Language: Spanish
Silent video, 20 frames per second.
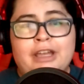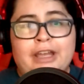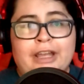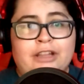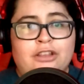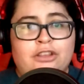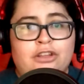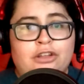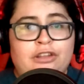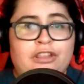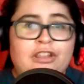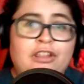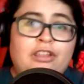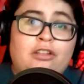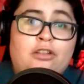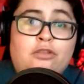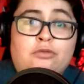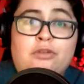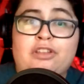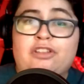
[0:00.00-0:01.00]
Entonces
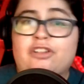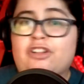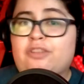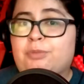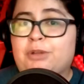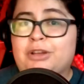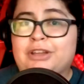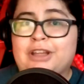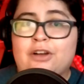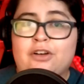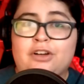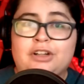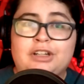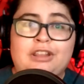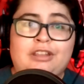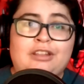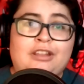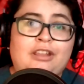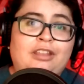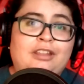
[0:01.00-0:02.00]
nuestros
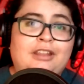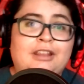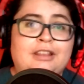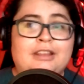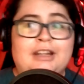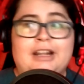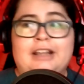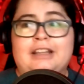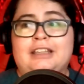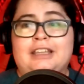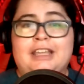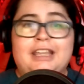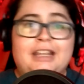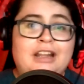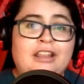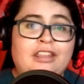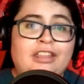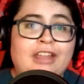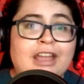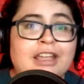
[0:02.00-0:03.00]
protagonistas tendrán que ir
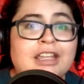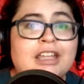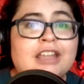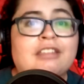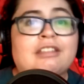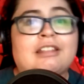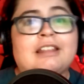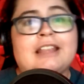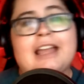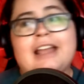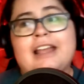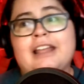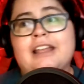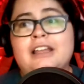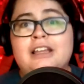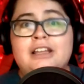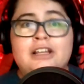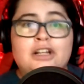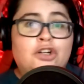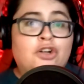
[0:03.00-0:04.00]
a esa isla,
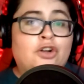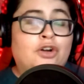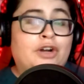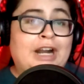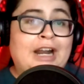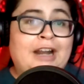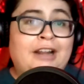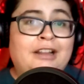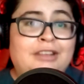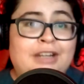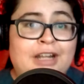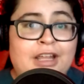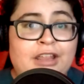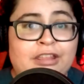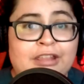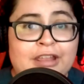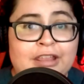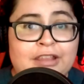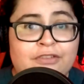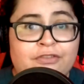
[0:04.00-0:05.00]
lograr entrar a
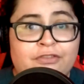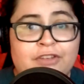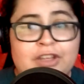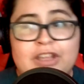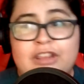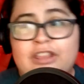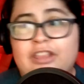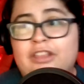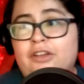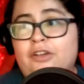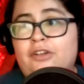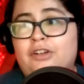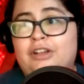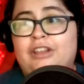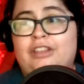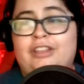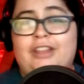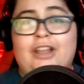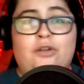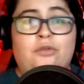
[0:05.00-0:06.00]
ese edificio que
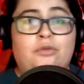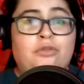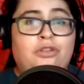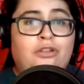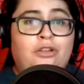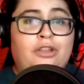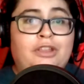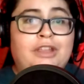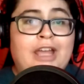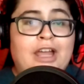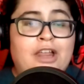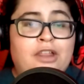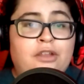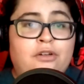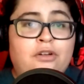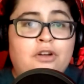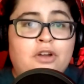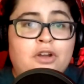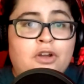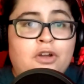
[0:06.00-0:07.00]
está
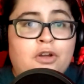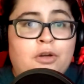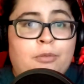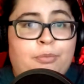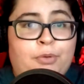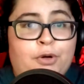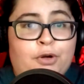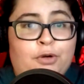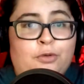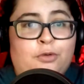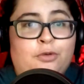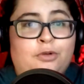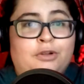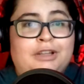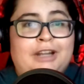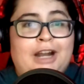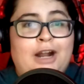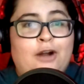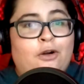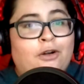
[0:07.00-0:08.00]
custodiado por un
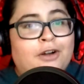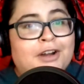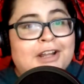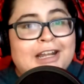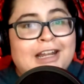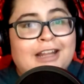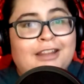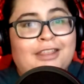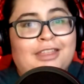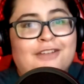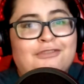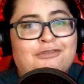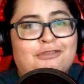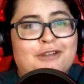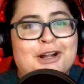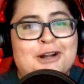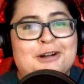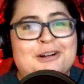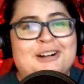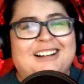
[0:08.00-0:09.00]
dragón que lanza fuego.